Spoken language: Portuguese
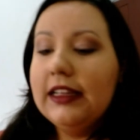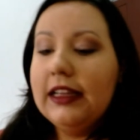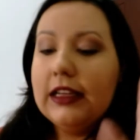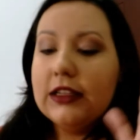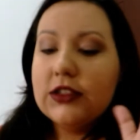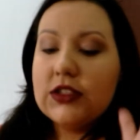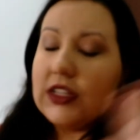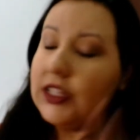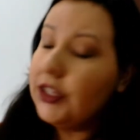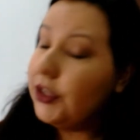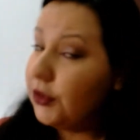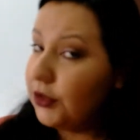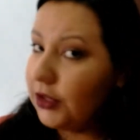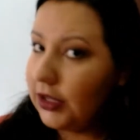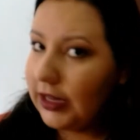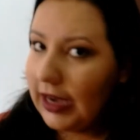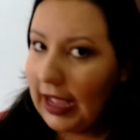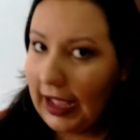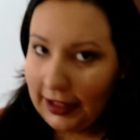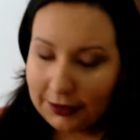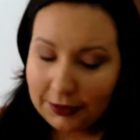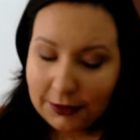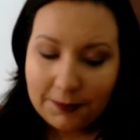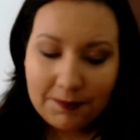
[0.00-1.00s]
Só tenho
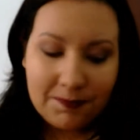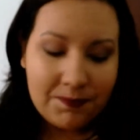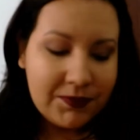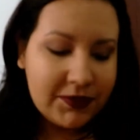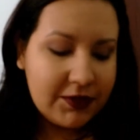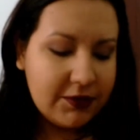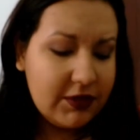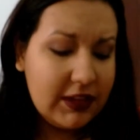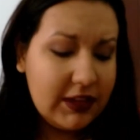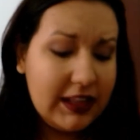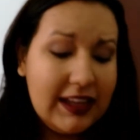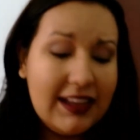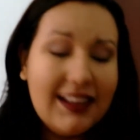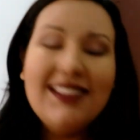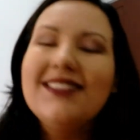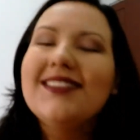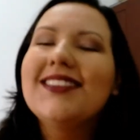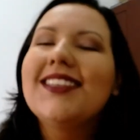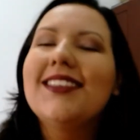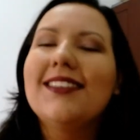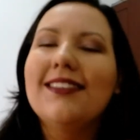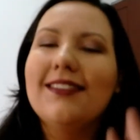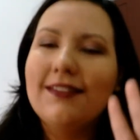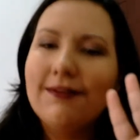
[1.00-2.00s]
dourado. Falei,
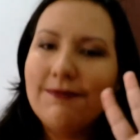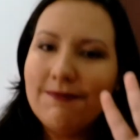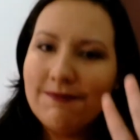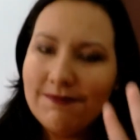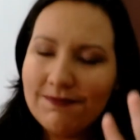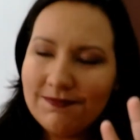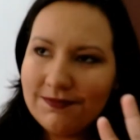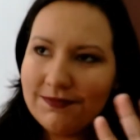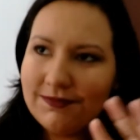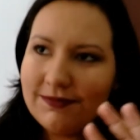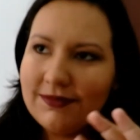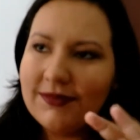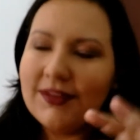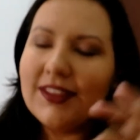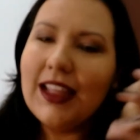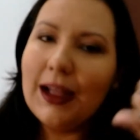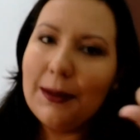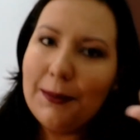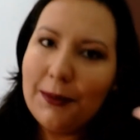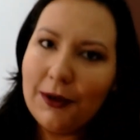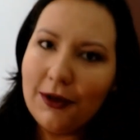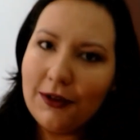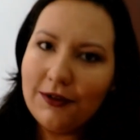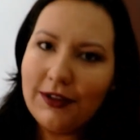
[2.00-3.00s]

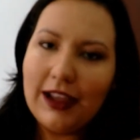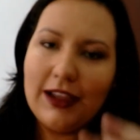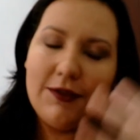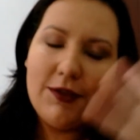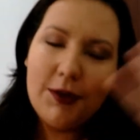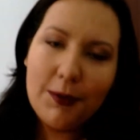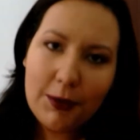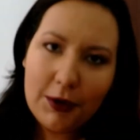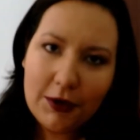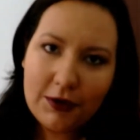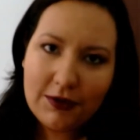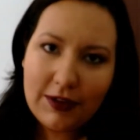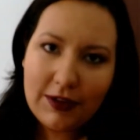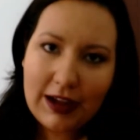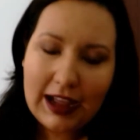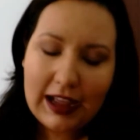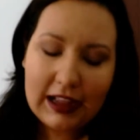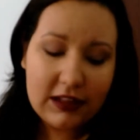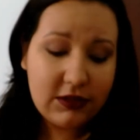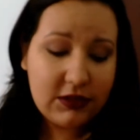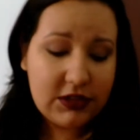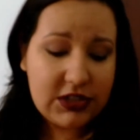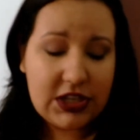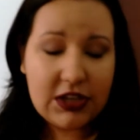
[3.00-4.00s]
tá bom, vai, eu vou
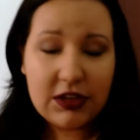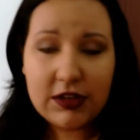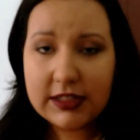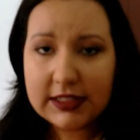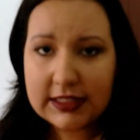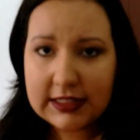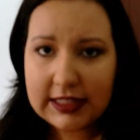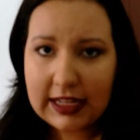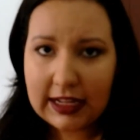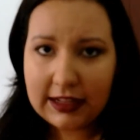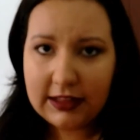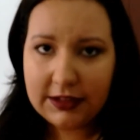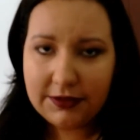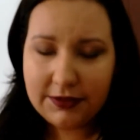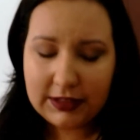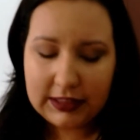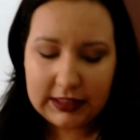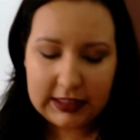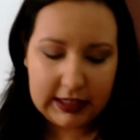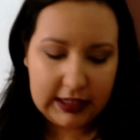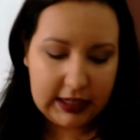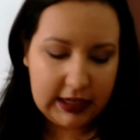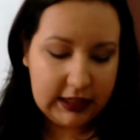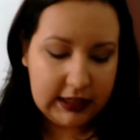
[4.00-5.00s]
provar. Não tinha gostado na
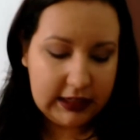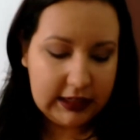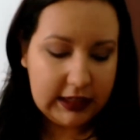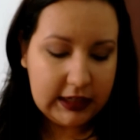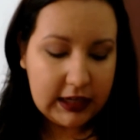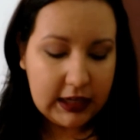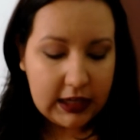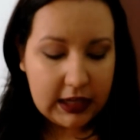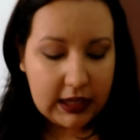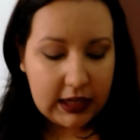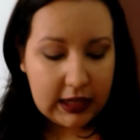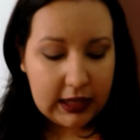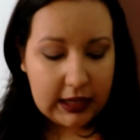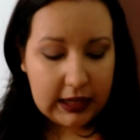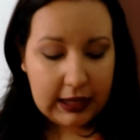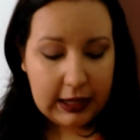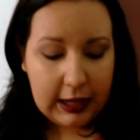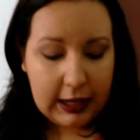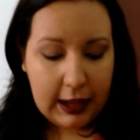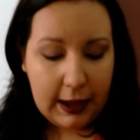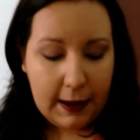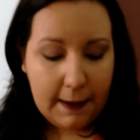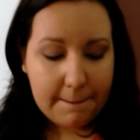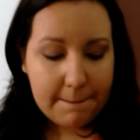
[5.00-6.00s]
vitrine,
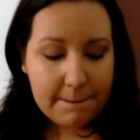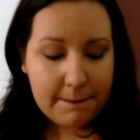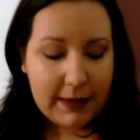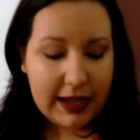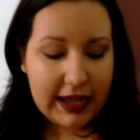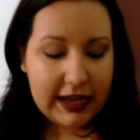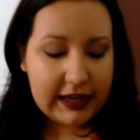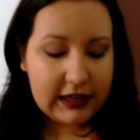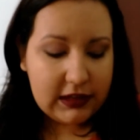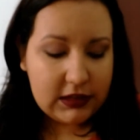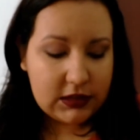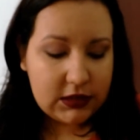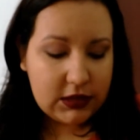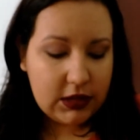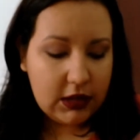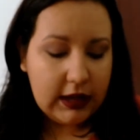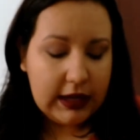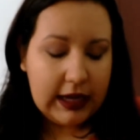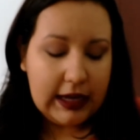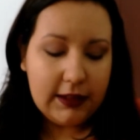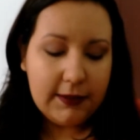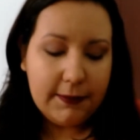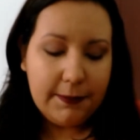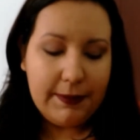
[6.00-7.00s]
mas
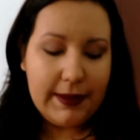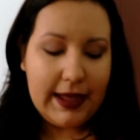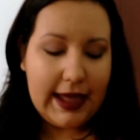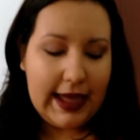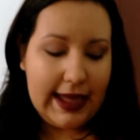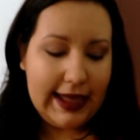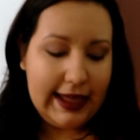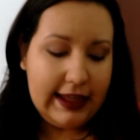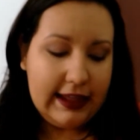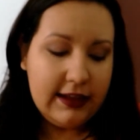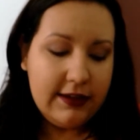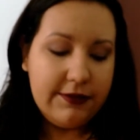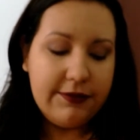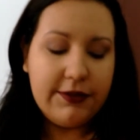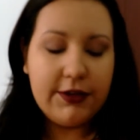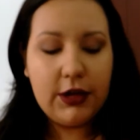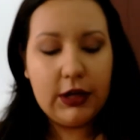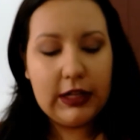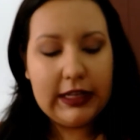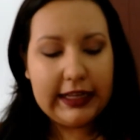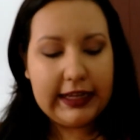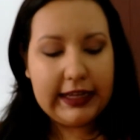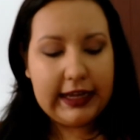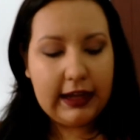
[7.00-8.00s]
coloquei no pé,
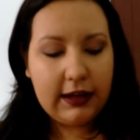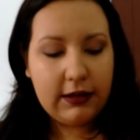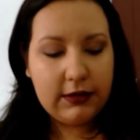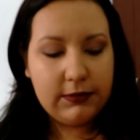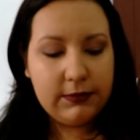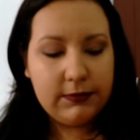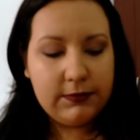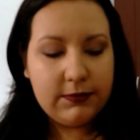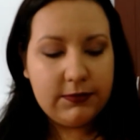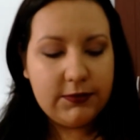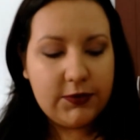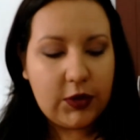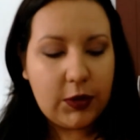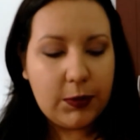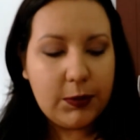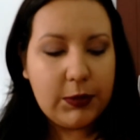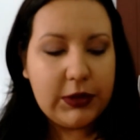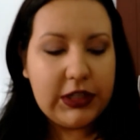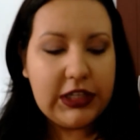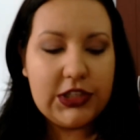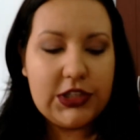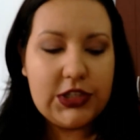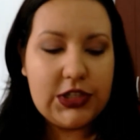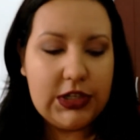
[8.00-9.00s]
ficou legal, ficou
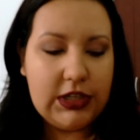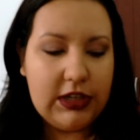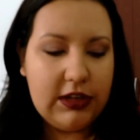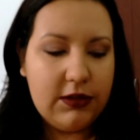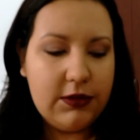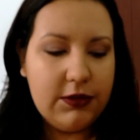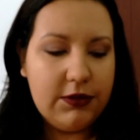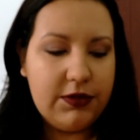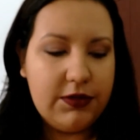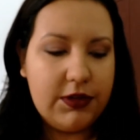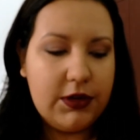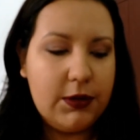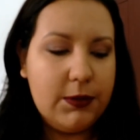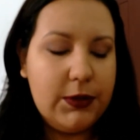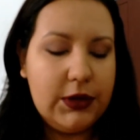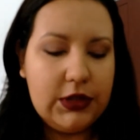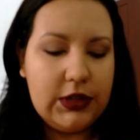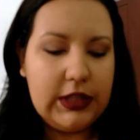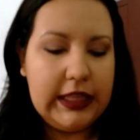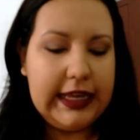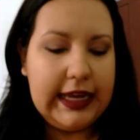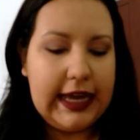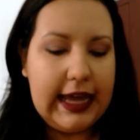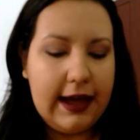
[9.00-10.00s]
bonitinho, ficou
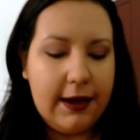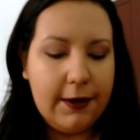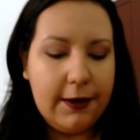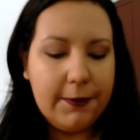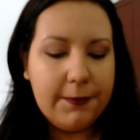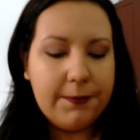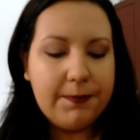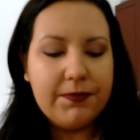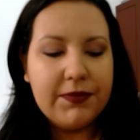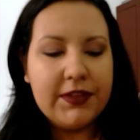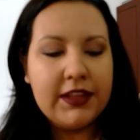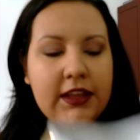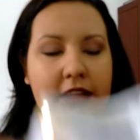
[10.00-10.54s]
muito legal.